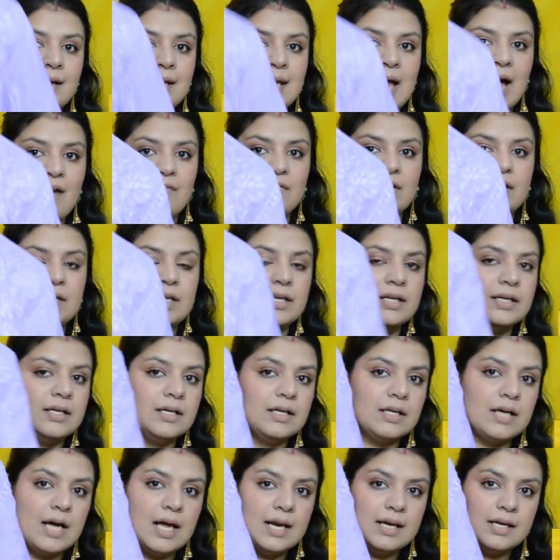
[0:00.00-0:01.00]
लैवेंडर
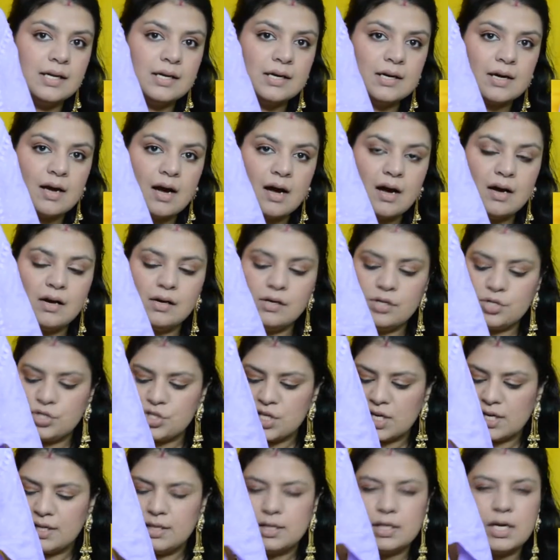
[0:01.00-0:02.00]
कलर का
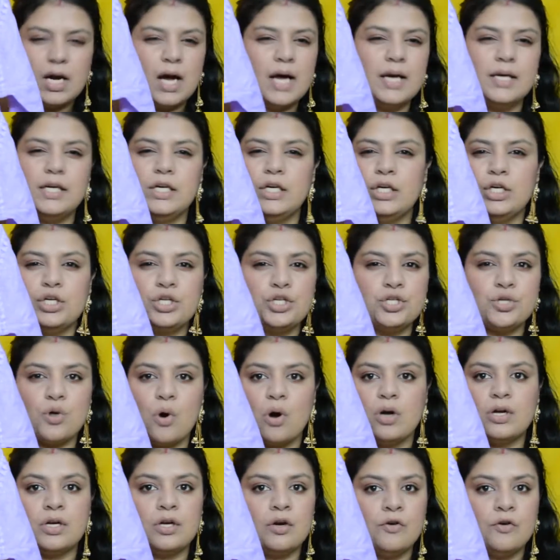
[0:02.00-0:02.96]
चिकनकारी शॉर्ट